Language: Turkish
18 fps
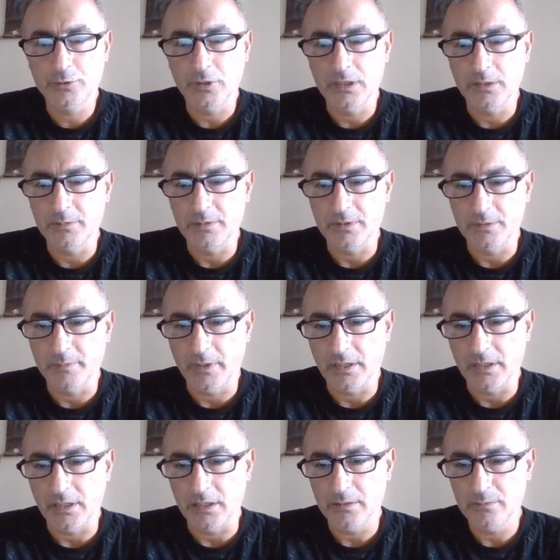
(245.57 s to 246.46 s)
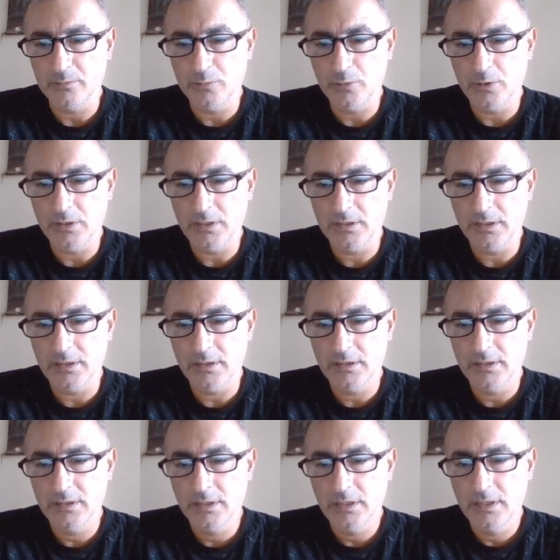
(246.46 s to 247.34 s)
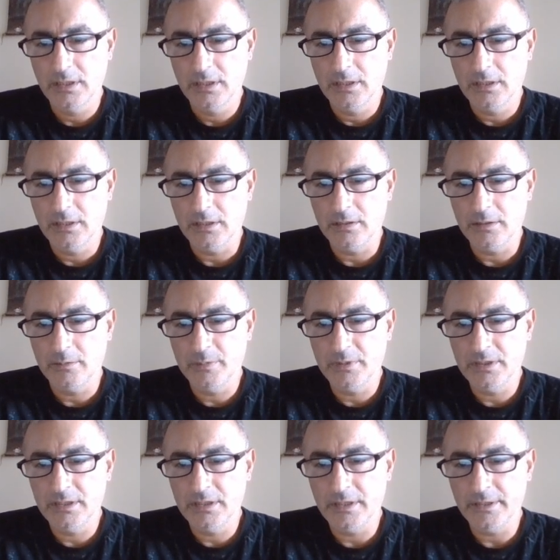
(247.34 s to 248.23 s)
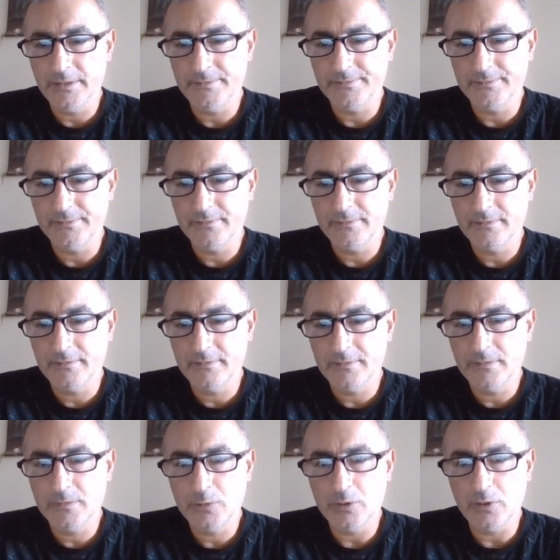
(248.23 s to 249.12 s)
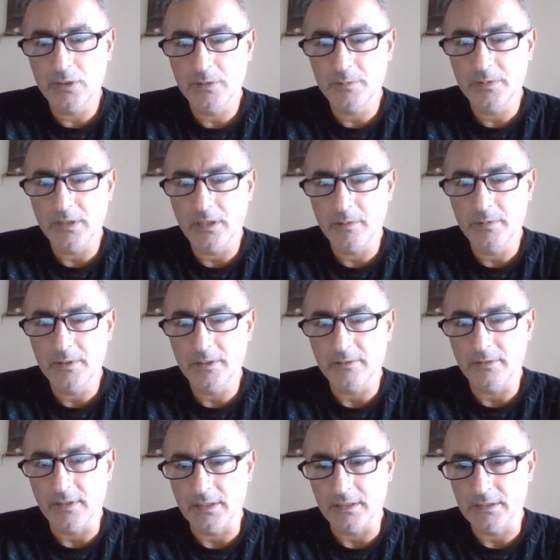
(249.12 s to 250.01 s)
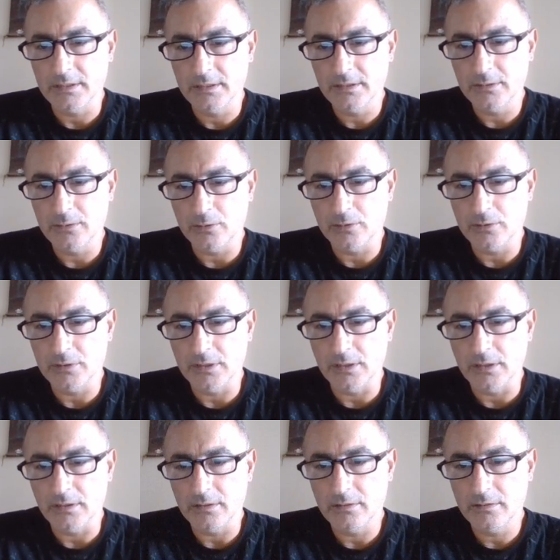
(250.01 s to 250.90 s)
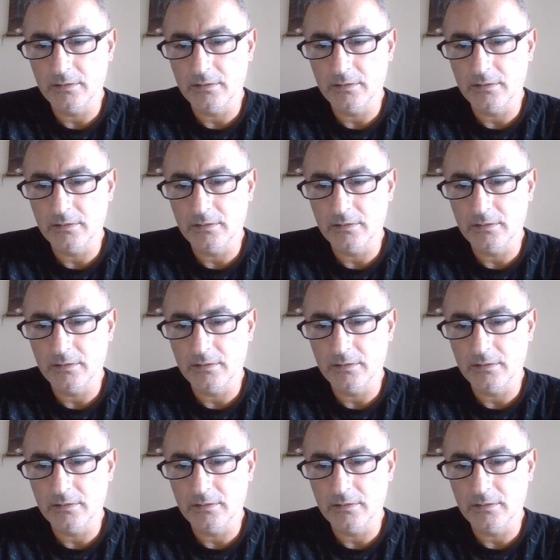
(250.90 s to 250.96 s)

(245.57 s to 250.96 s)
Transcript: şöyle bir bakalım. Bu arada e, bir de şöyle bir haber vardı. Onu da